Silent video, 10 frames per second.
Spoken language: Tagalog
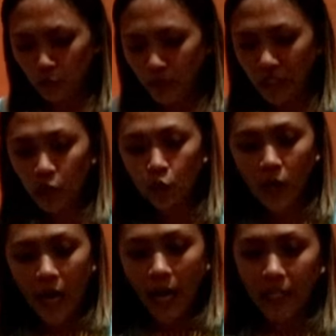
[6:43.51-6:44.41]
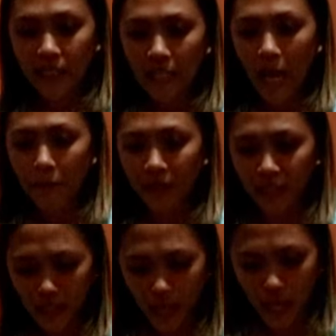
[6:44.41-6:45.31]
yung pininturahan
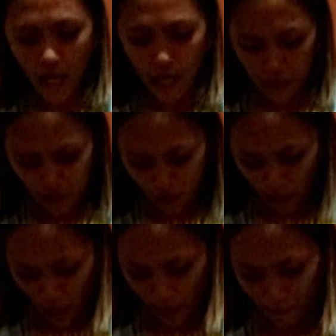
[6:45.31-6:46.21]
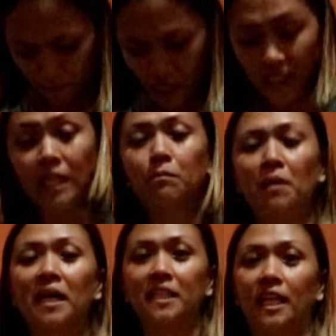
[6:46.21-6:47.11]
namin na uh, plastic
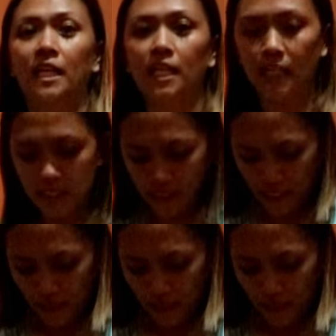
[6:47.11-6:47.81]
bottle is